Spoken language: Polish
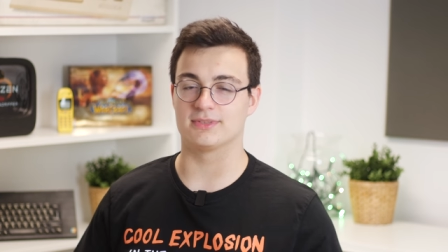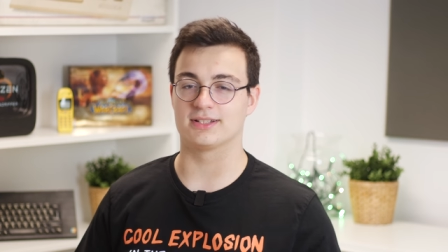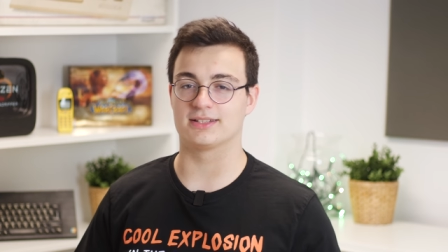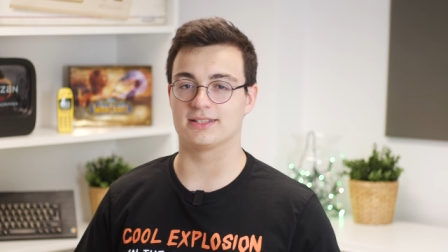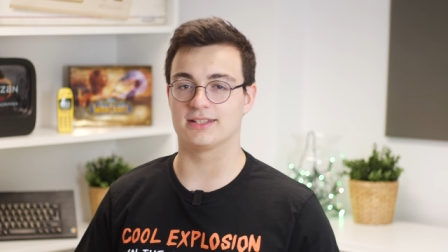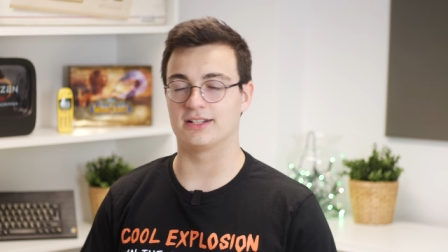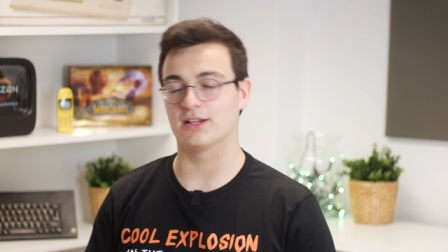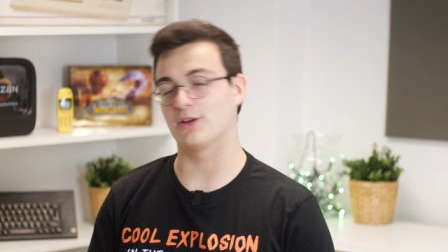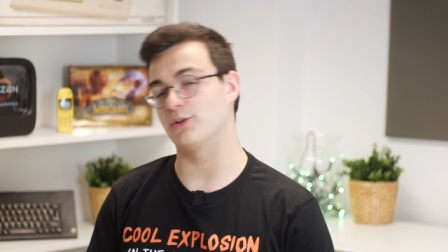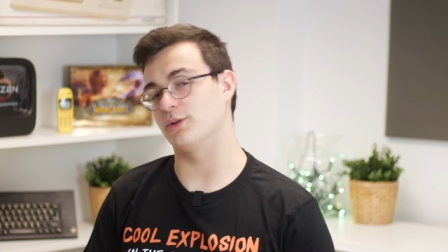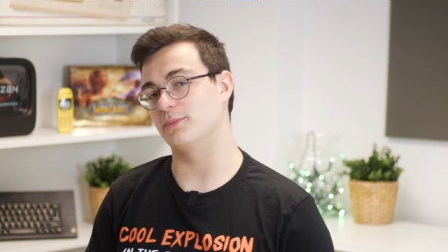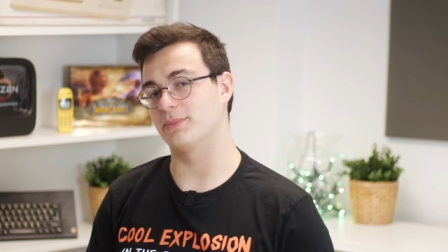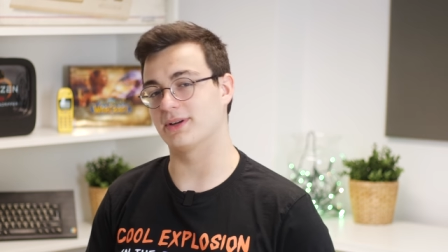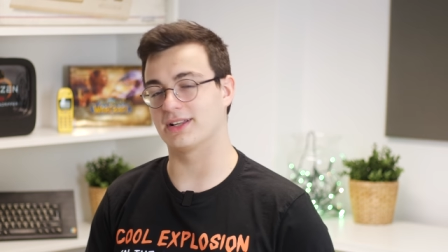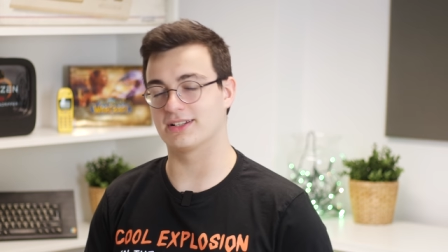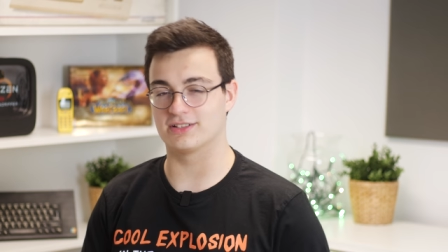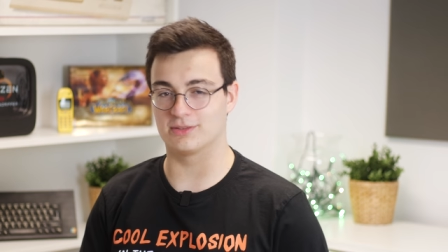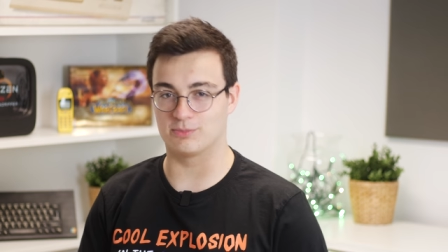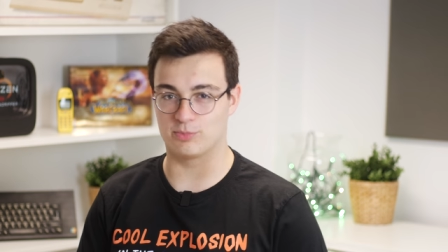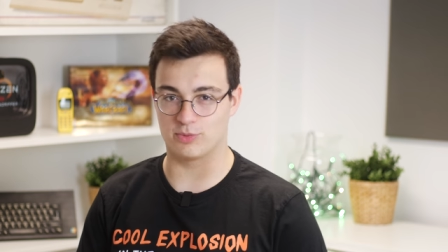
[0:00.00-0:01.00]
materiałem
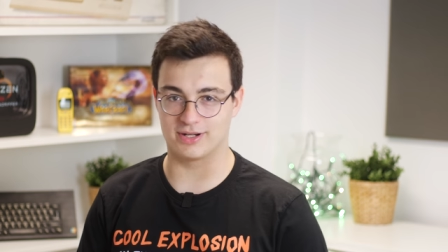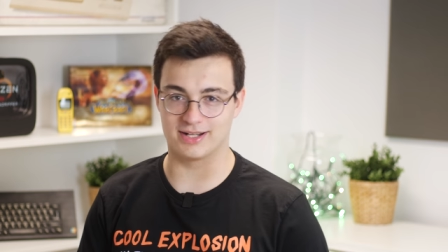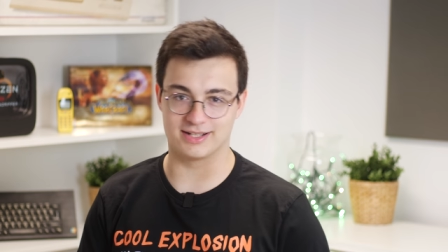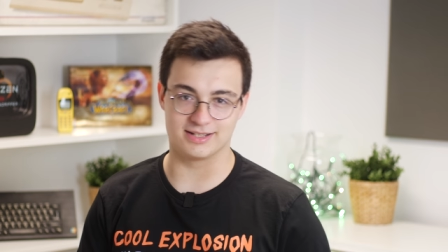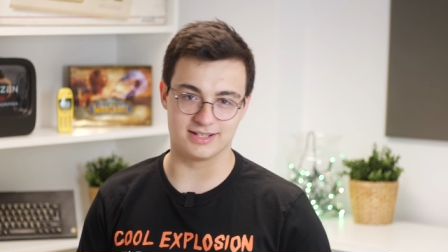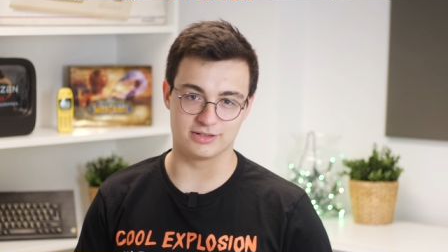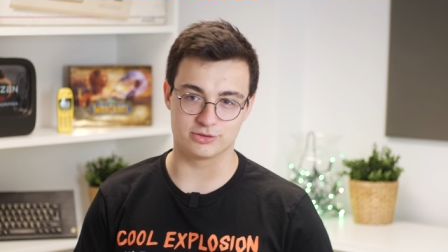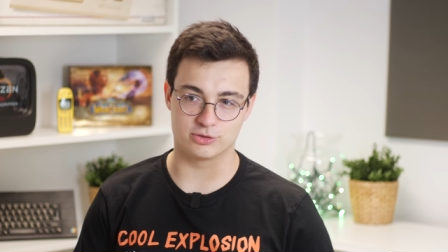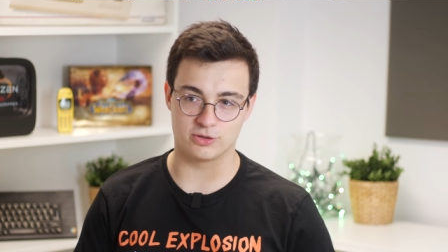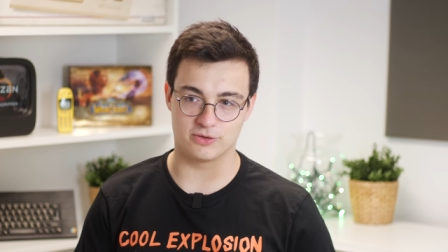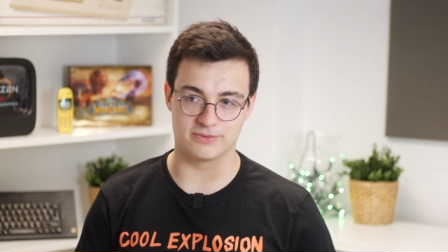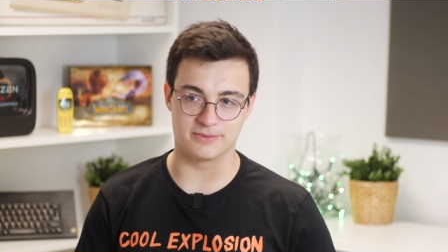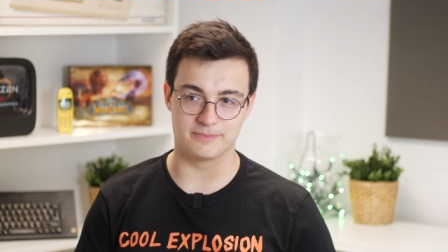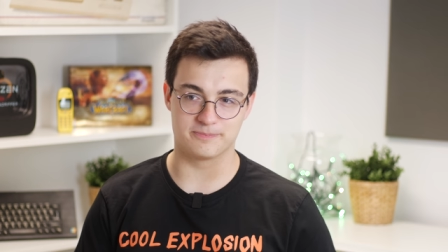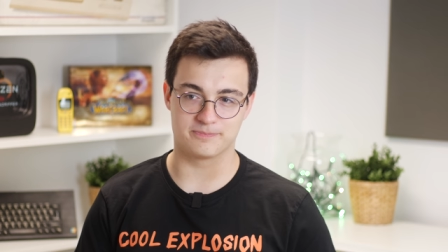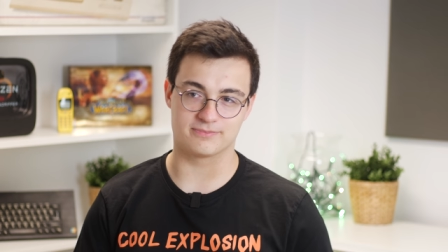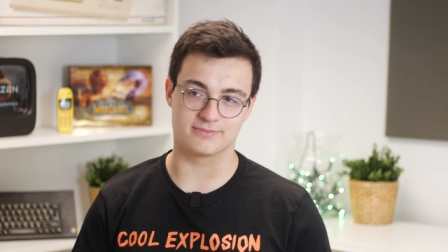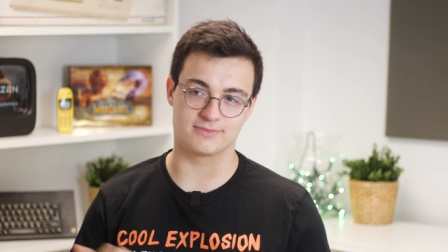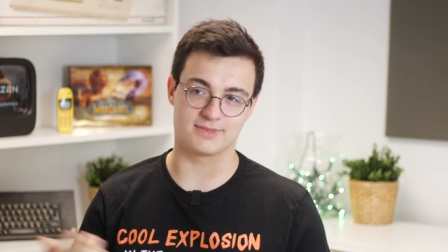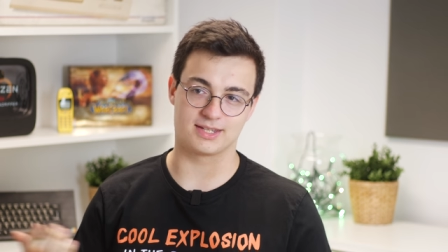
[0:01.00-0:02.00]
bardziej
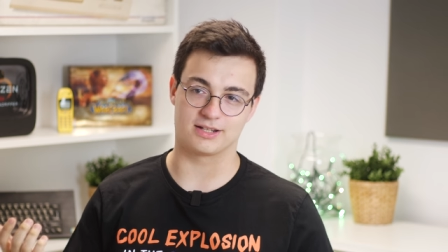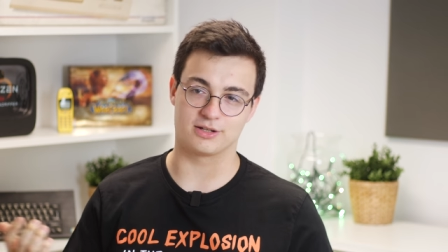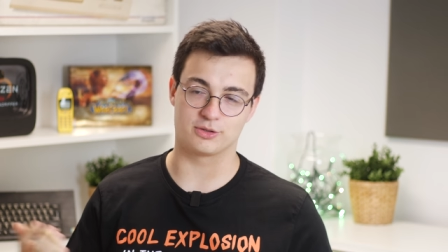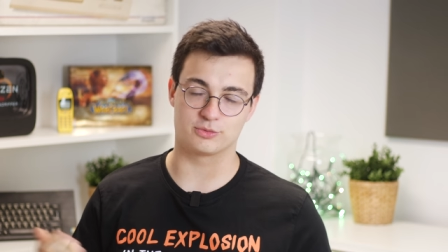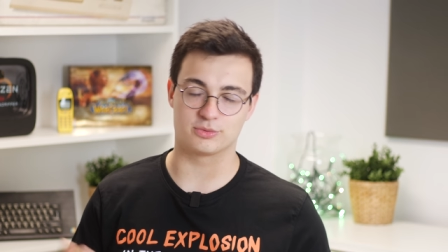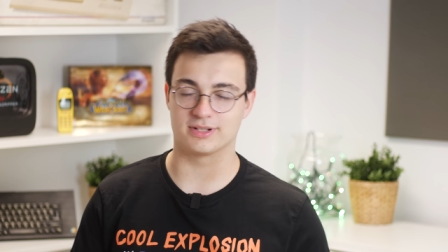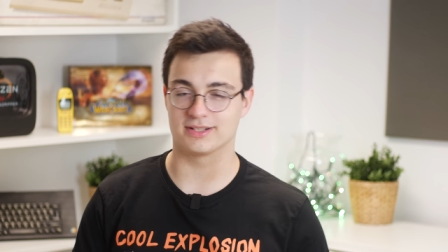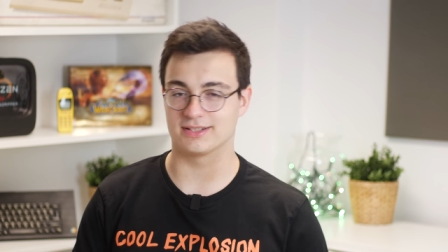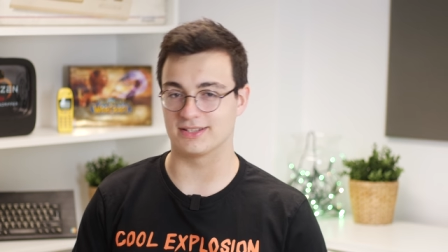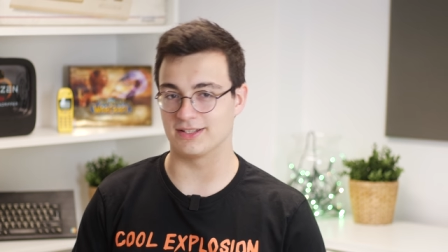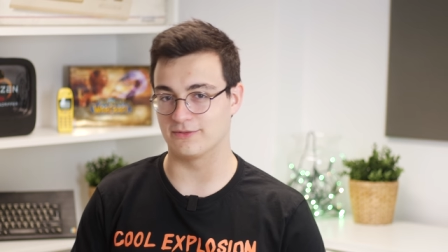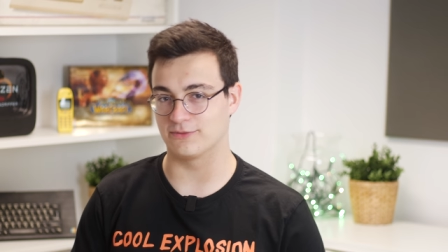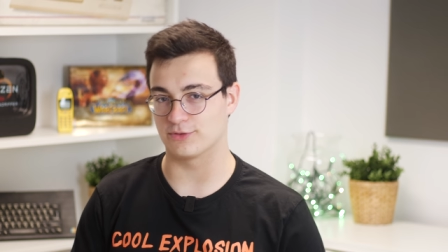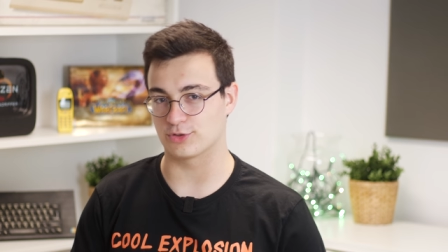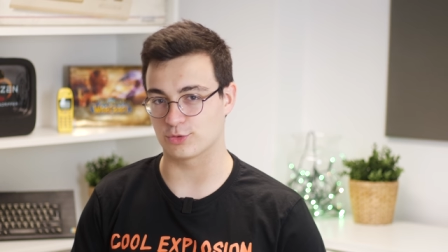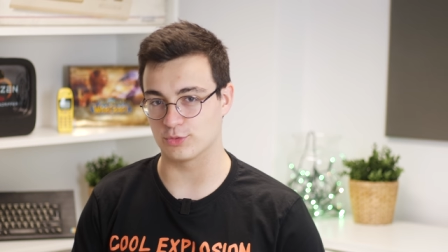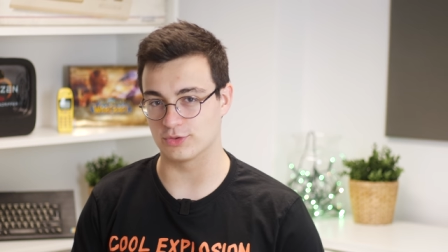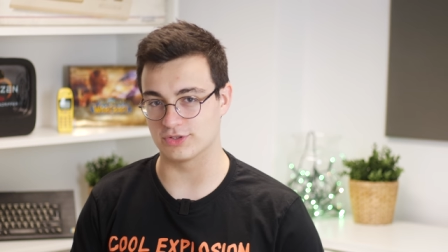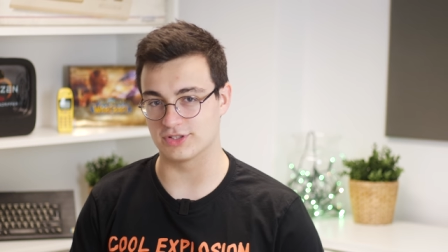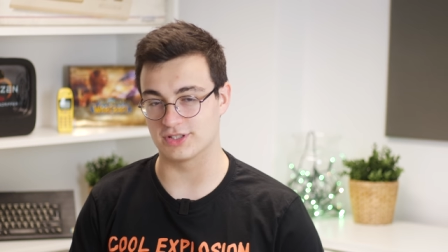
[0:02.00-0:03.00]
pogadankowym, tak akurat nam
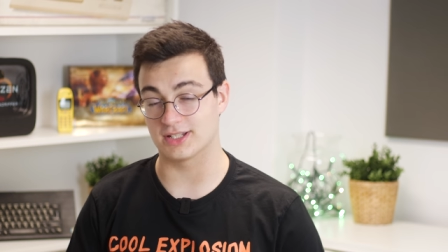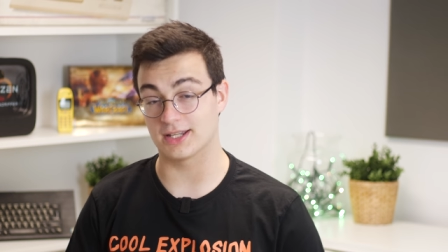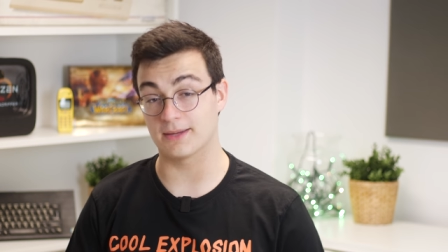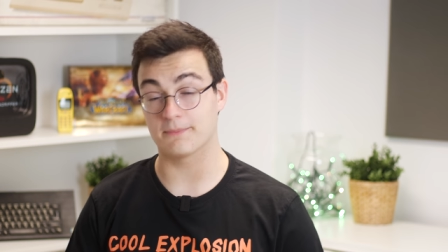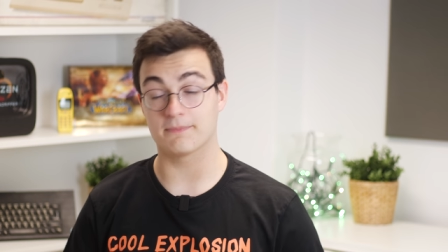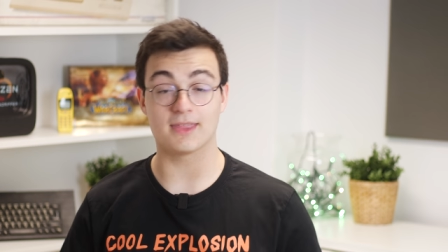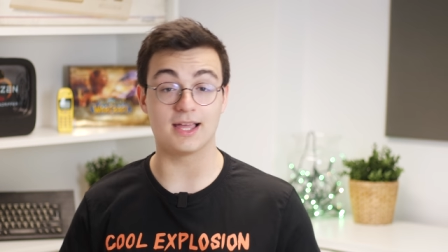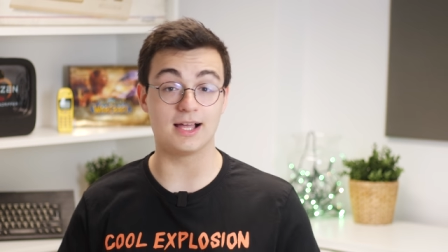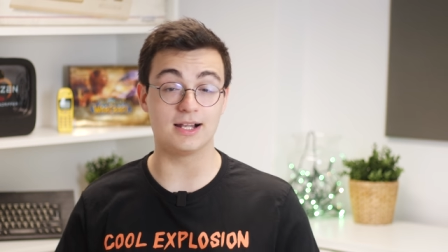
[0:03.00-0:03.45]
wyszło dzisiaj,